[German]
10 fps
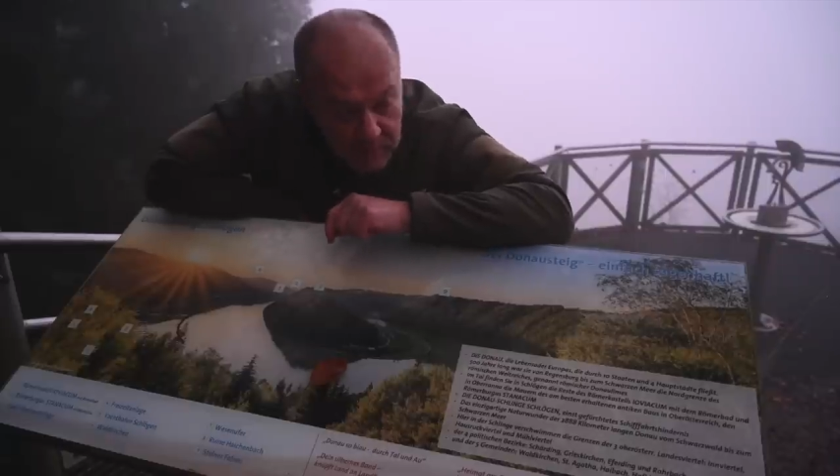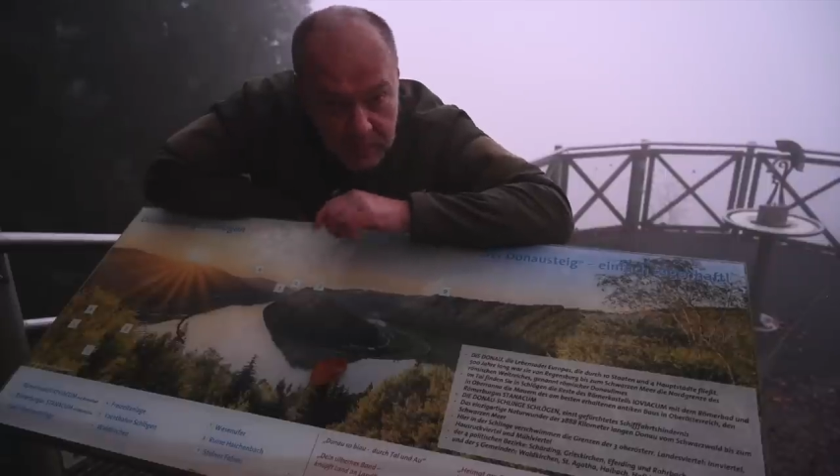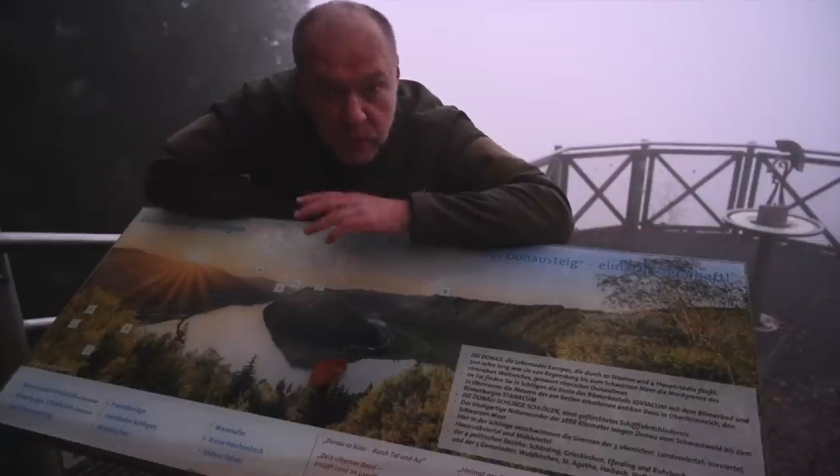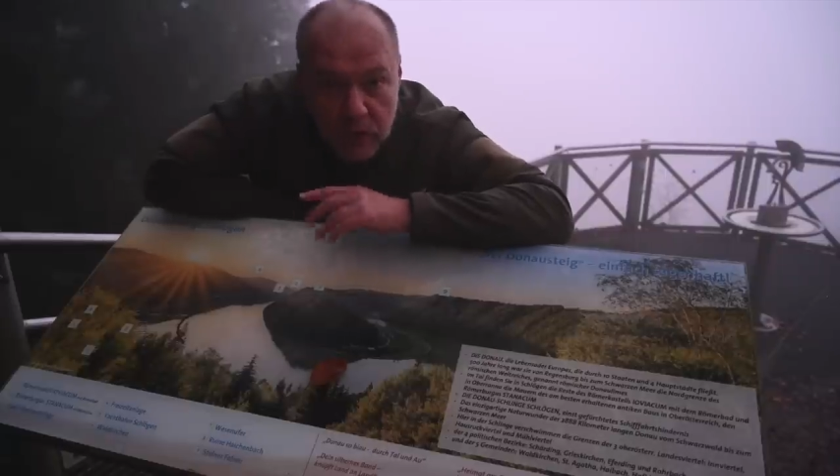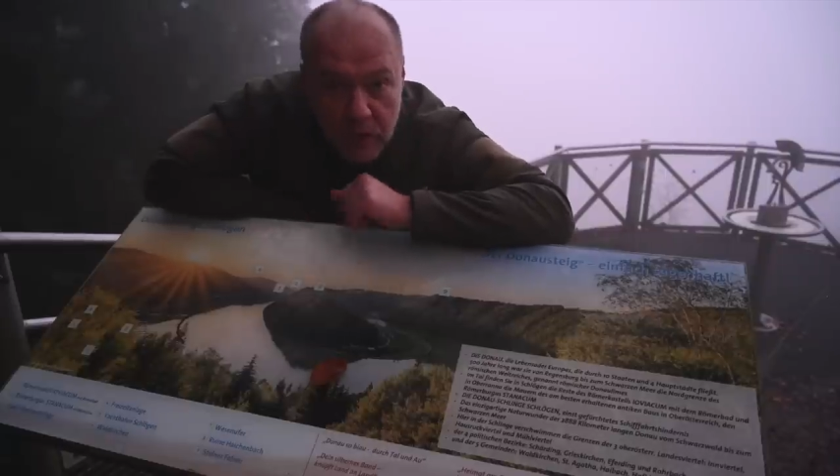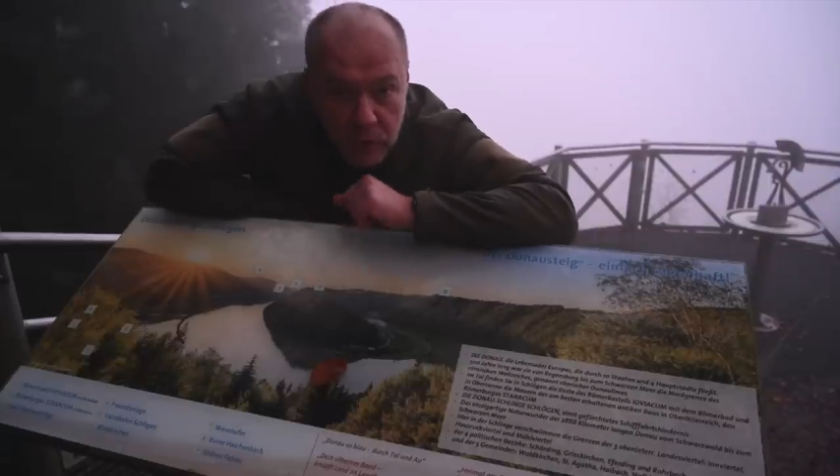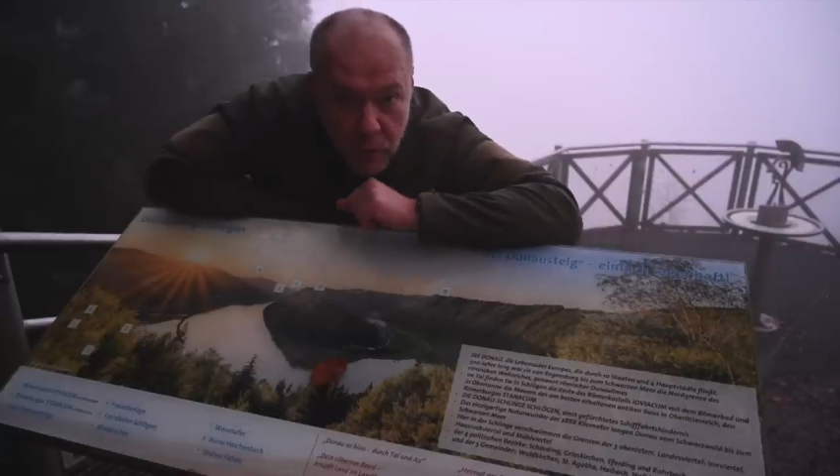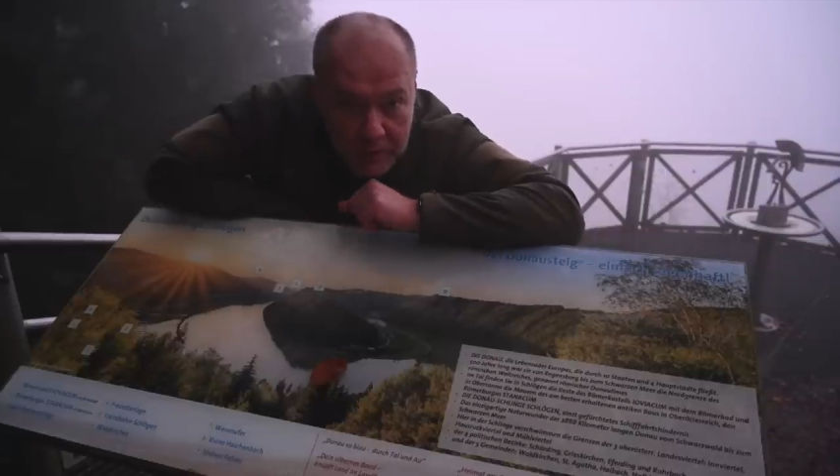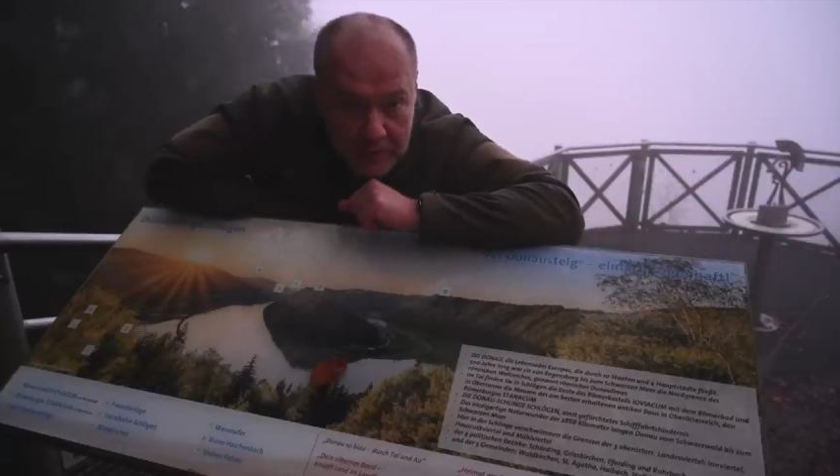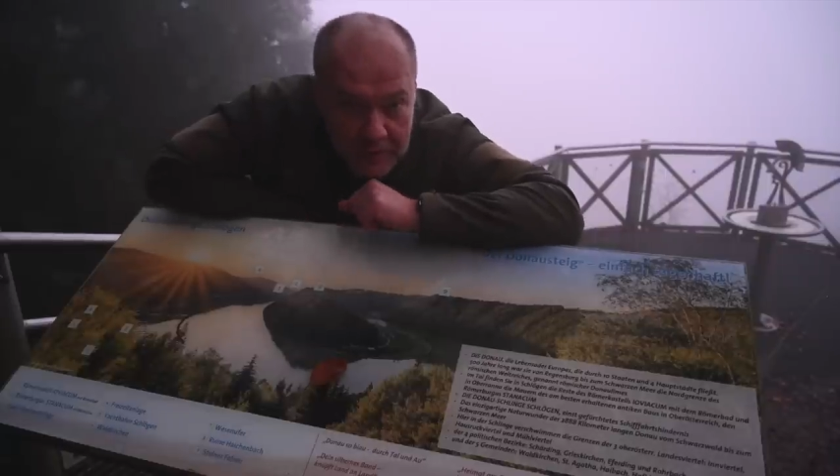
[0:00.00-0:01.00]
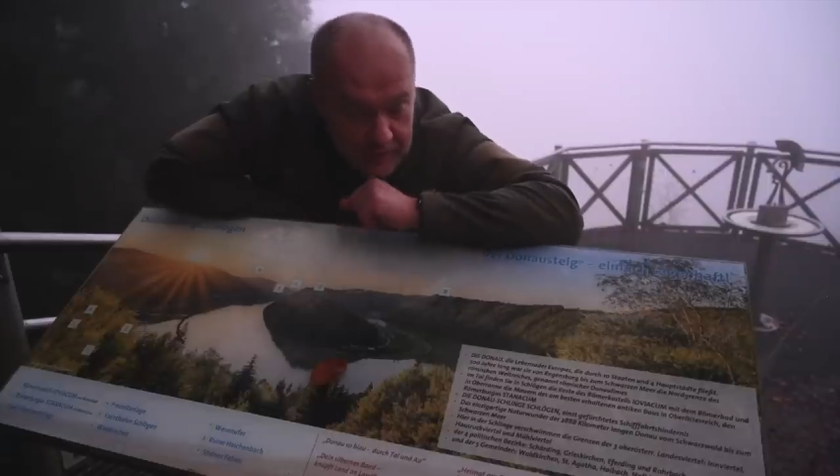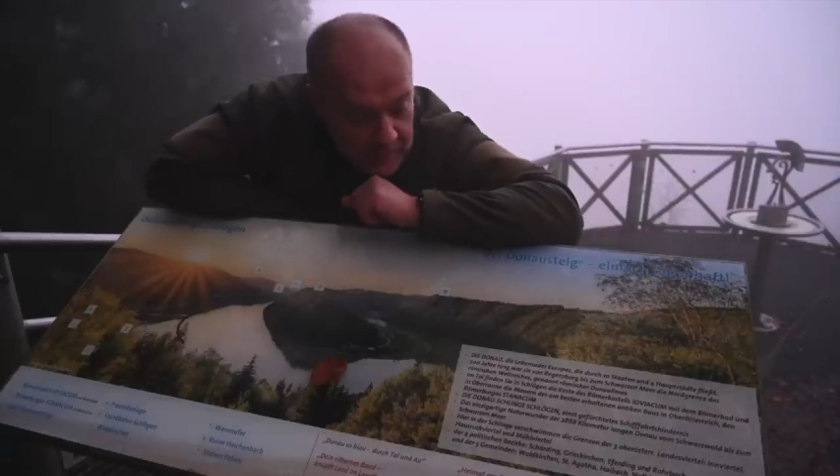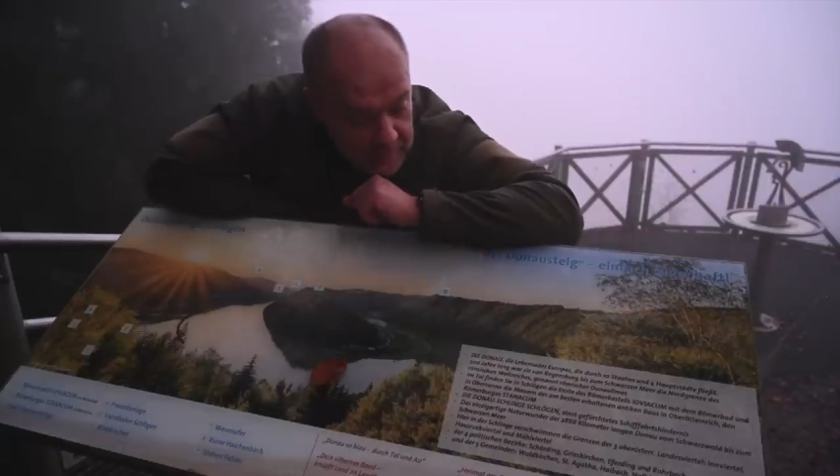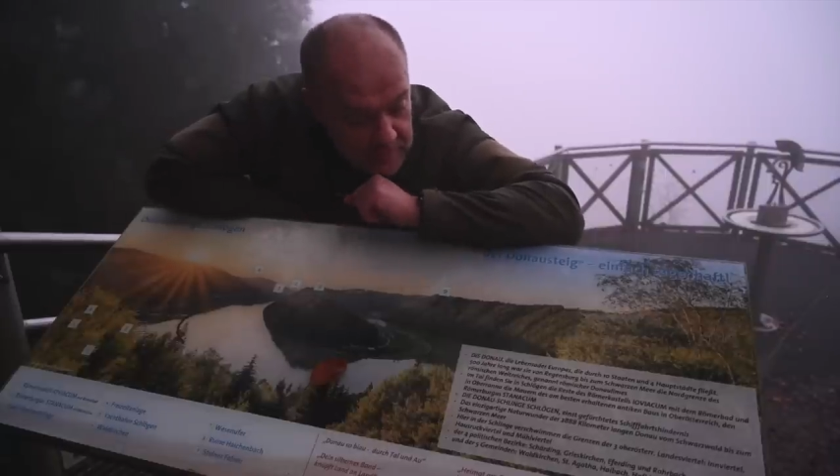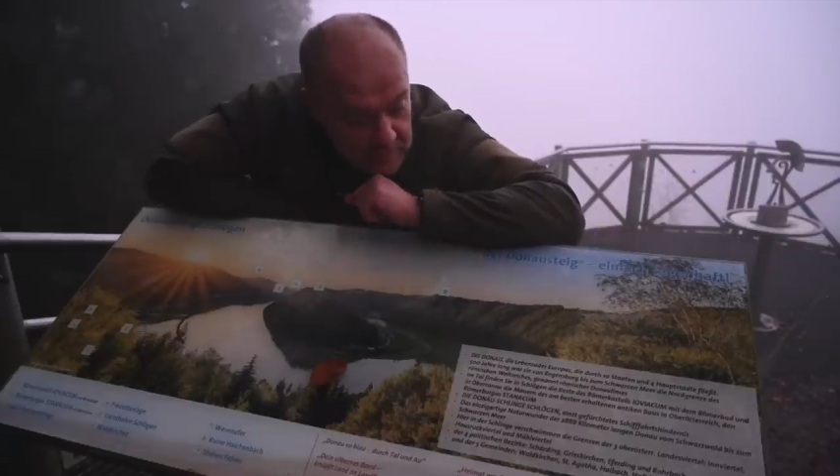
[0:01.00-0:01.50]
der nördlichen
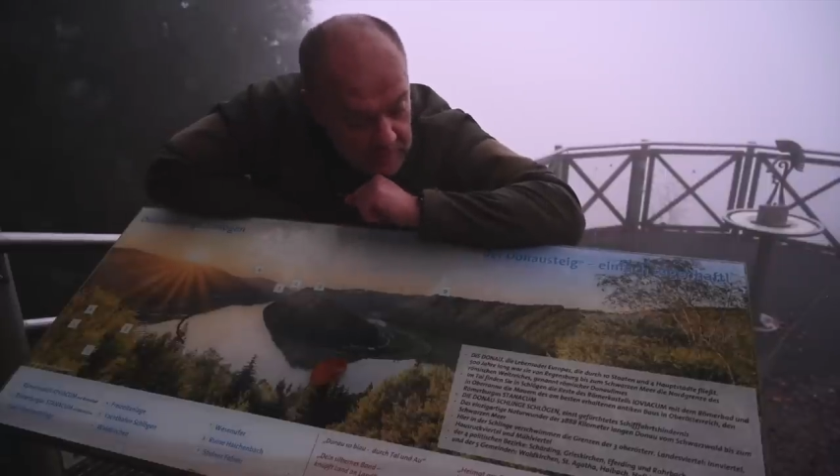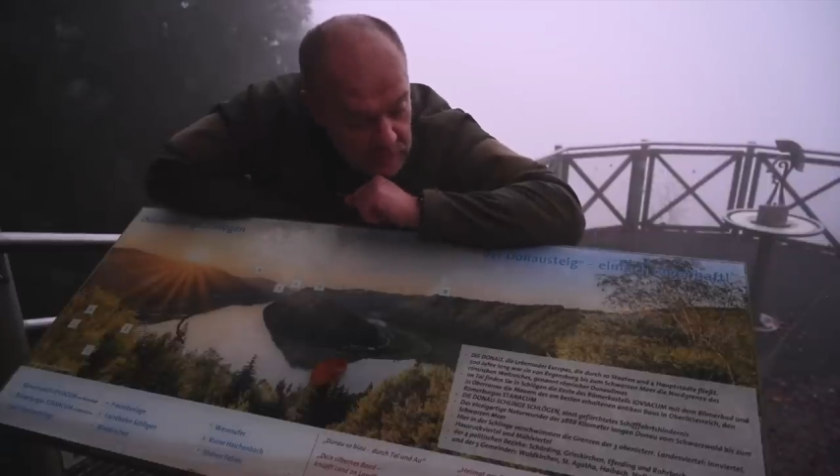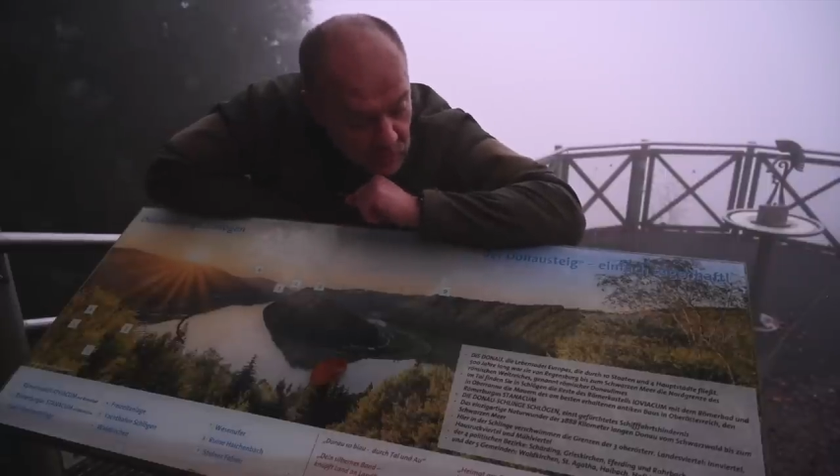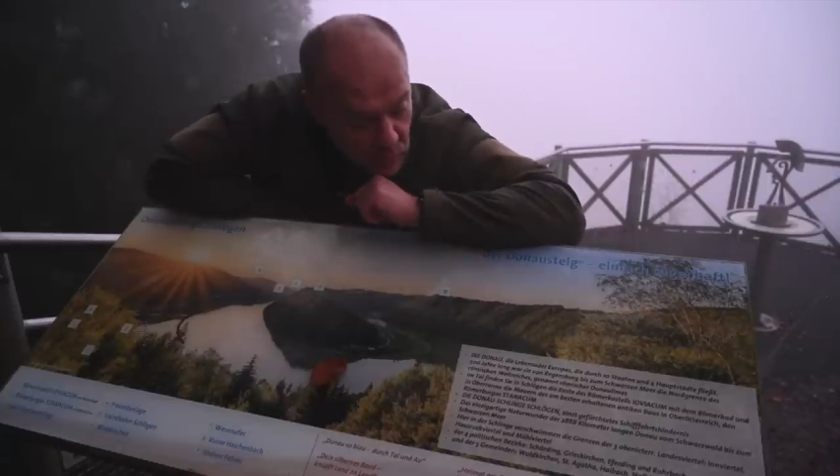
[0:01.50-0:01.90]
Grenze des